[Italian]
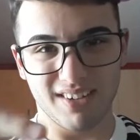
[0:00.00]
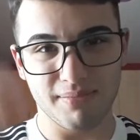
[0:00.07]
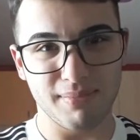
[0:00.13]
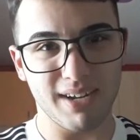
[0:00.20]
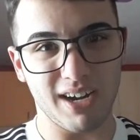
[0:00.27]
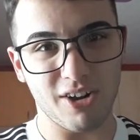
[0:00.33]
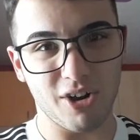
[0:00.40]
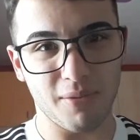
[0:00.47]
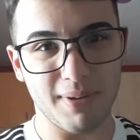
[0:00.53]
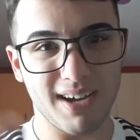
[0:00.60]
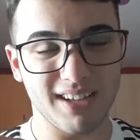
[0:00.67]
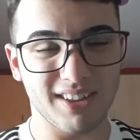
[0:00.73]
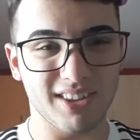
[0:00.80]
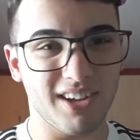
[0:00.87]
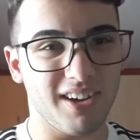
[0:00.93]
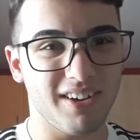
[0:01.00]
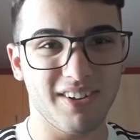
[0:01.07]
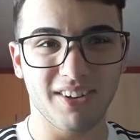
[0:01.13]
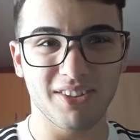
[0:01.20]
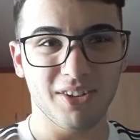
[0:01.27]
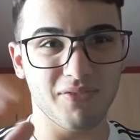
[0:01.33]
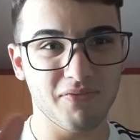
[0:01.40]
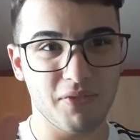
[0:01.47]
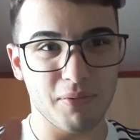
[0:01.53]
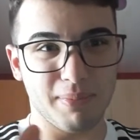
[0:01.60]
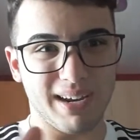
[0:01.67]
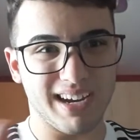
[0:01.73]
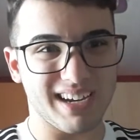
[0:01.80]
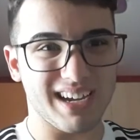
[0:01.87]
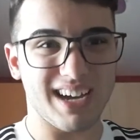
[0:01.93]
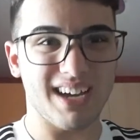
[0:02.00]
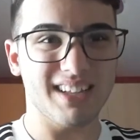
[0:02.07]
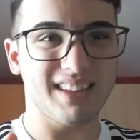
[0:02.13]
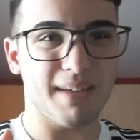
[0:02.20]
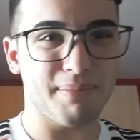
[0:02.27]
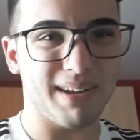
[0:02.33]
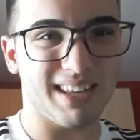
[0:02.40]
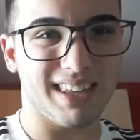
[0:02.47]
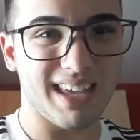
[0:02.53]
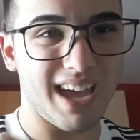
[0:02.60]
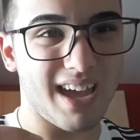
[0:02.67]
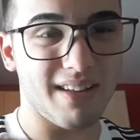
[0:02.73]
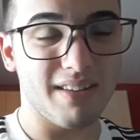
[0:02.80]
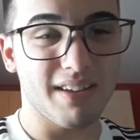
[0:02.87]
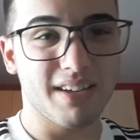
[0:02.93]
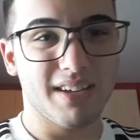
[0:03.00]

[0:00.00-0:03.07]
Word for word: Mi raccomando, non vi ubriacate perché...